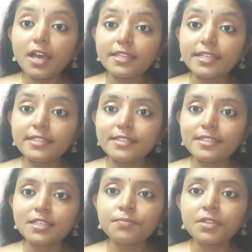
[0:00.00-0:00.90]

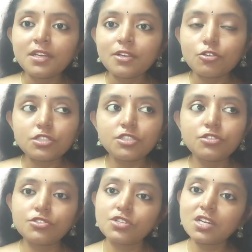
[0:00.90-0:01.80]
అదేంటంటే కొద్ది
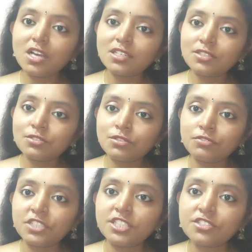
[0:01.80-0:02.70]
రోజులుగా నేను
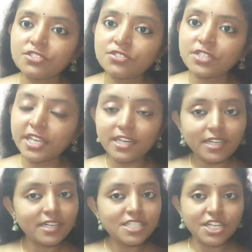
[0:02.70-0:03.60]
వీడియోస్
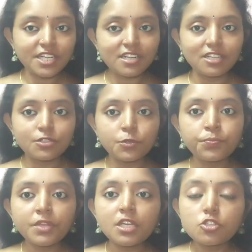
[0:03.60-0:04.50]
రెగ్యులర్గా చేయట్లేదు
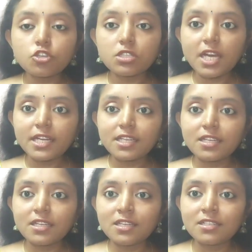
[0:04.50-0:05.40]
సో
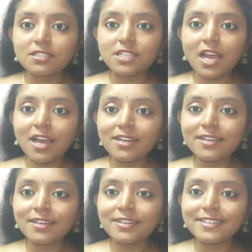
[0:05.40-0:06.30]
దానికి చాలా
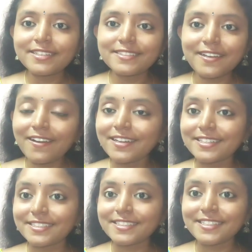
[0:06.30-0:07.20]
అంటే చాలా
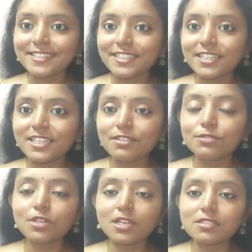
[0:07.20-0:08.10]
రీజన్స్ అంటే ఏం
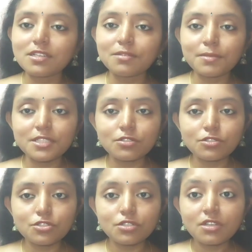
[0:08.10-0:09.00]
లేవు నాకు అసలు మంచి
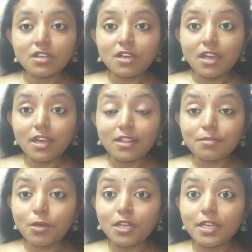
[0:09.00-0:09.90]
కొంచెం
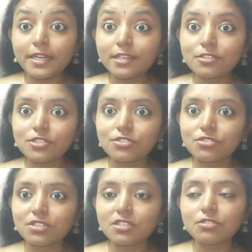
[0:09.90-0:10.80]
హెల్త్ బాగా హెడేక్
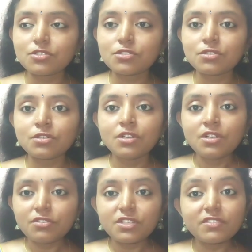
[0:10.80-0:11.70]
వస్తుంది కొంచెం
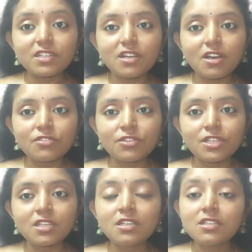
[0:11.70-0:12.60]
ఫీవర్గా
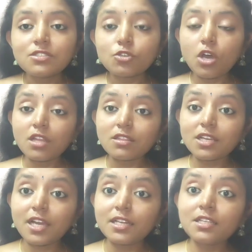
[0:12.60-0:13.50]
ఉంది సో
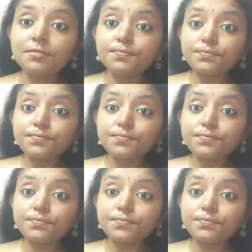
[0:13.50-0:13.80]
అందుకని